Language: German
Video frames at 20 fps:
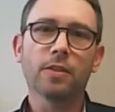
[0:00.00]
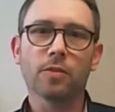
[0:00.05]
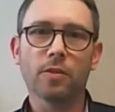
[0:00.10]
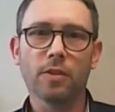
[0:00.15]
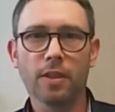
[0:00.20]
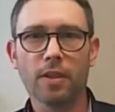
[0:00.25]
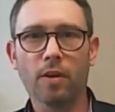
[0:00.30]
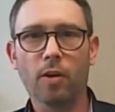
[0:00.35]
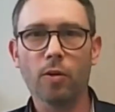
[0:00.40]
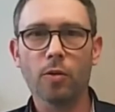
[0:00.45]

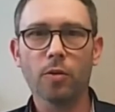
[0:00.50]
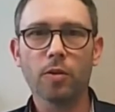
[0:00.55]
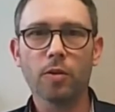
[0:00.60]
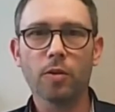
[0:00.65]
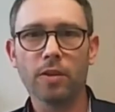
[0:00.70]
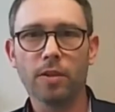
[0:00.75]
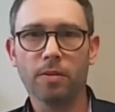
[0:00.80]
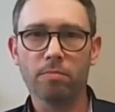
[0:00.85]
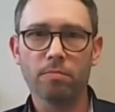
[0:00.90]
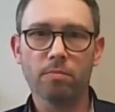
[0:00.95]
sondern auch
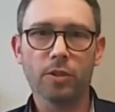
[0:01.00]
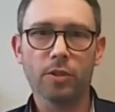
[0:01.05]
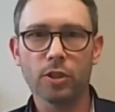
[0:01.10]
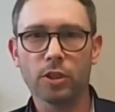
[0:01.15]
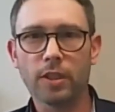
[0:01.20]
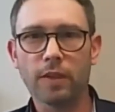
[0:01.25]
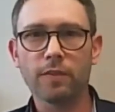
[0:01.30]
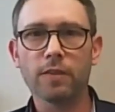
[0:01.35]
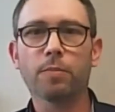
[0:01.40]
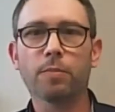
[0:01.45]
ähm,
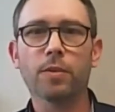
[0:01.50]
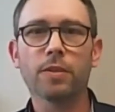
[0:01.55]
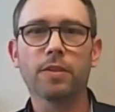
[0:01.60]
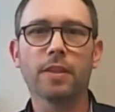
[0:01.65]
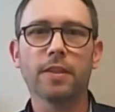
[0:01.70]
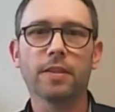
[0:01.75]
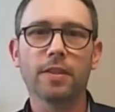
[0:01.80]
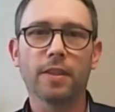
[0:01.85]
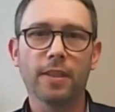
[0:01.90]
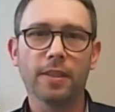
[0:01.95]

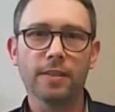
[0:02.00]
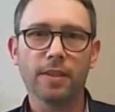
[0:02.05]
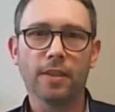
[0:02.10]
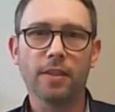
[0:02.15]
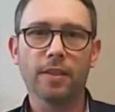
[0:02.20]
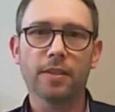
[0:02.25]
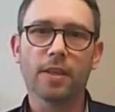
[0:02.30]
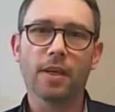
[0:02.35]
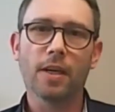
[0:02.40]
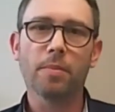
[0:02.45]
Geschäftsprozesse
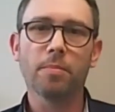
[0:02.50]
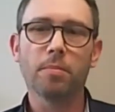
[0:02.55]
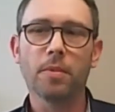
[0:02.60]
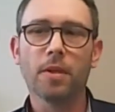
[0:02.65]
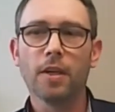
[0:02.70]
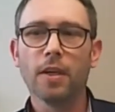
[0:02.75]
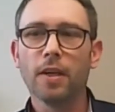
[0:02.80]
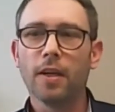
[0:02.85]
letztendlich haben.